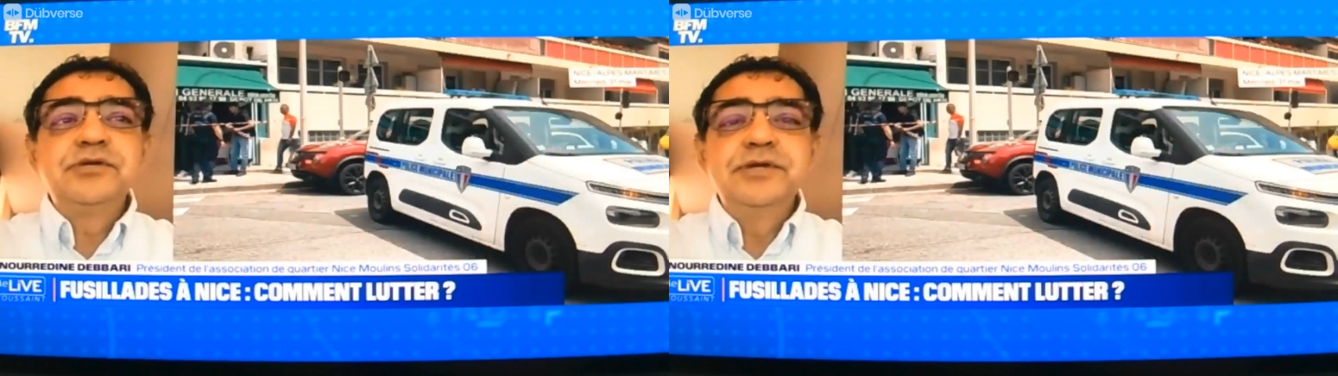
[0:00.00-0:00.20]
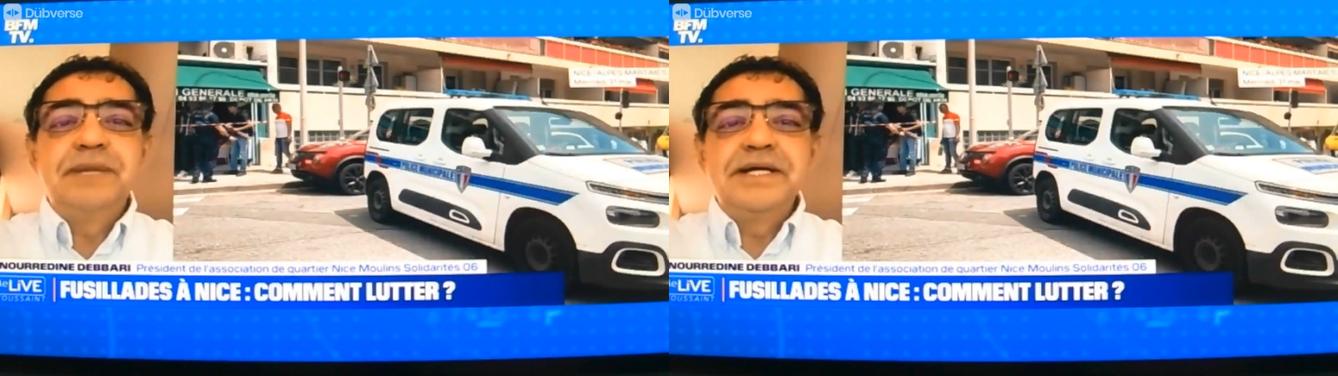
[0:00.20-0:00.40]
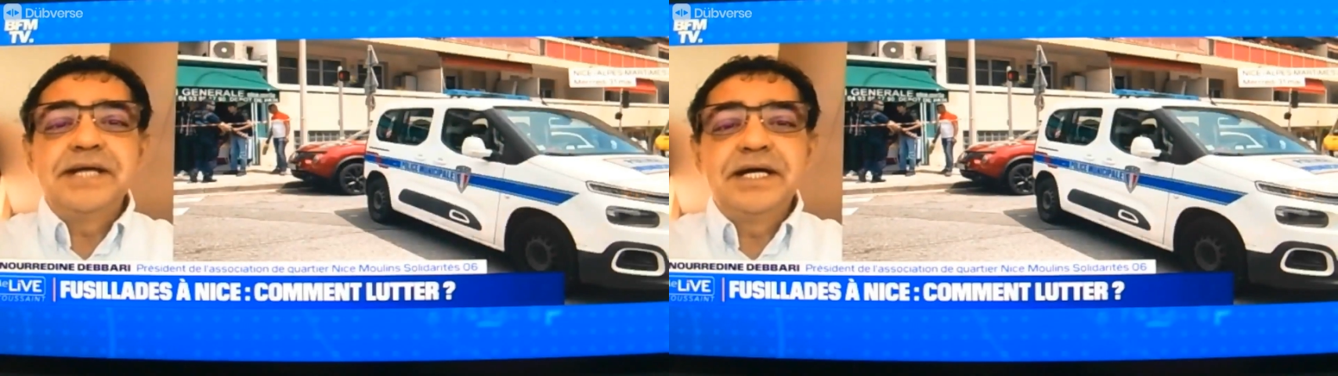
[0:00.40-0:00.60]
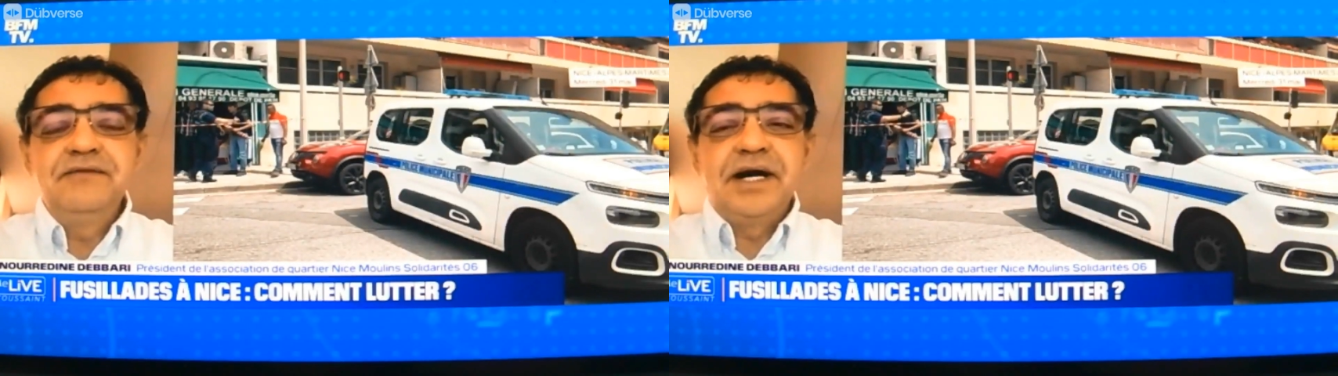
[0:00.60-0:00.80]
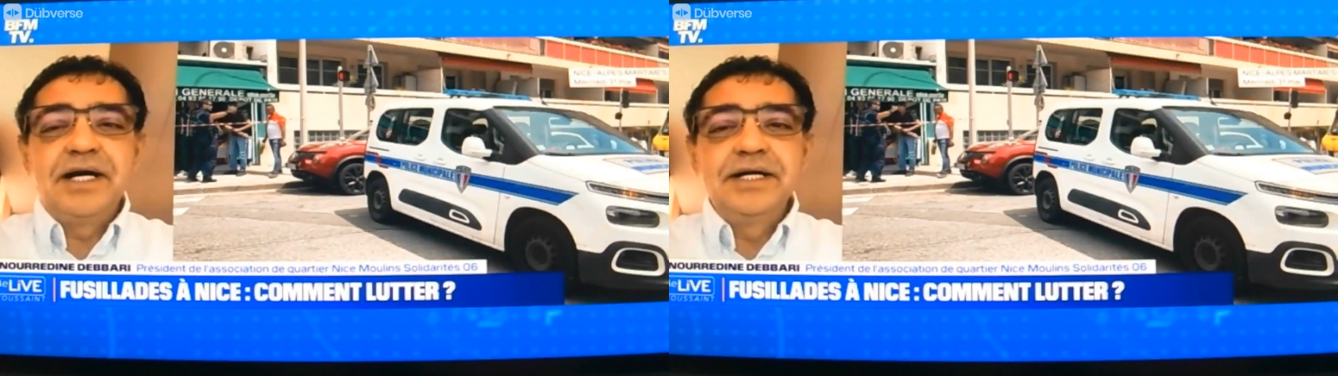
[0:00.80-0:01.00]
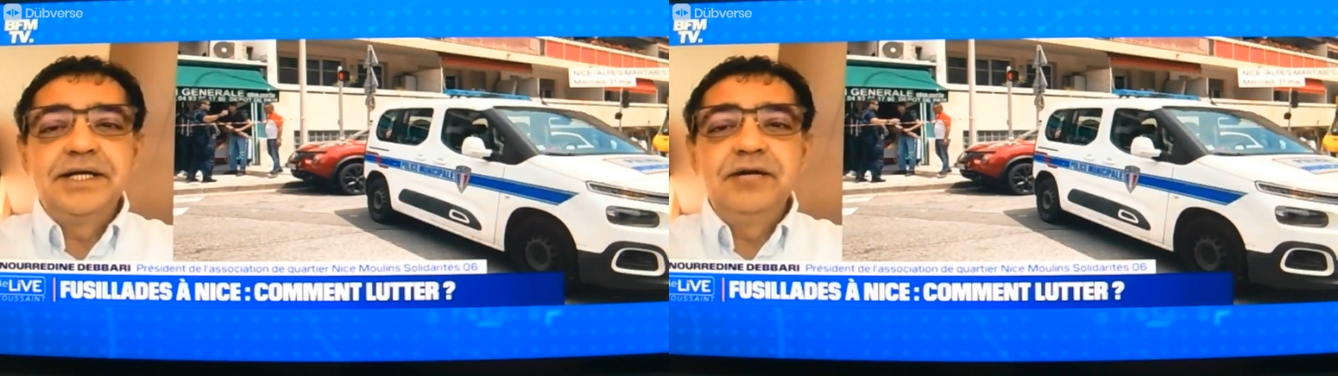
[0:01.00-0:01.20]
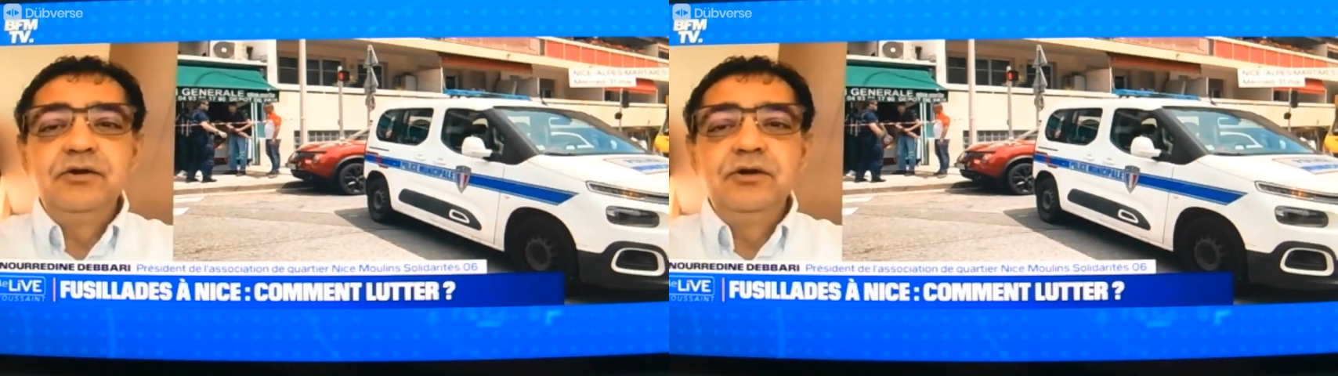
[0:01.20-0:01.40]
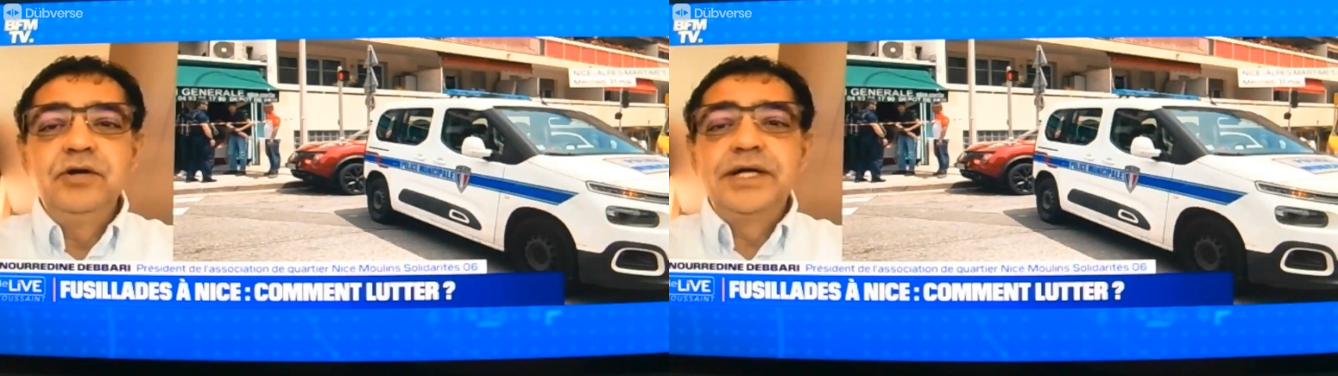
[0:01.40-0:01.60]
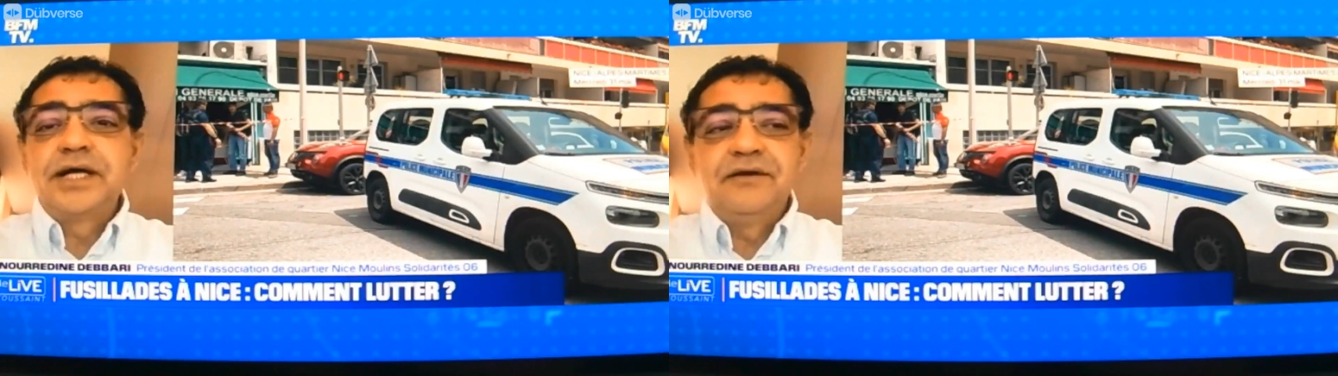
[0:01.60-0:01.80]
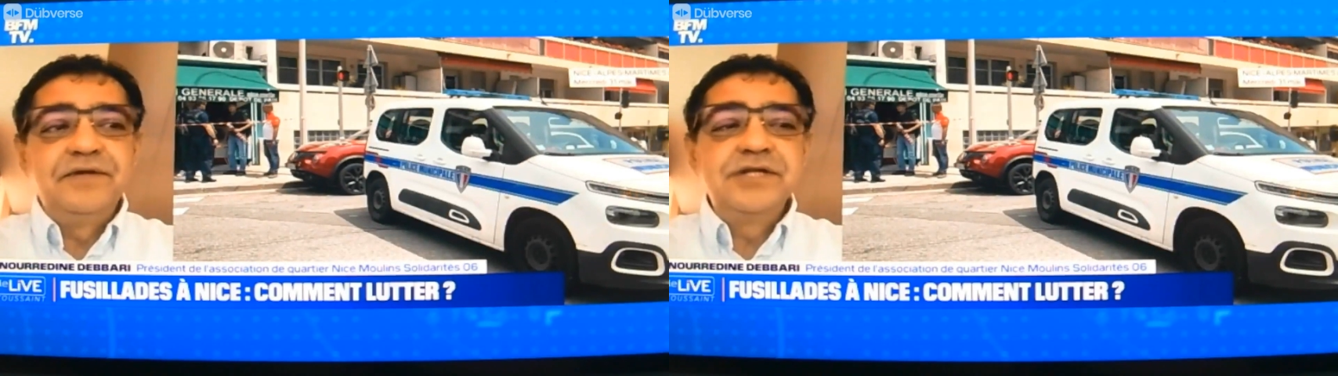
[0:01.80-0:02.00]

من الاعتقالات، لكن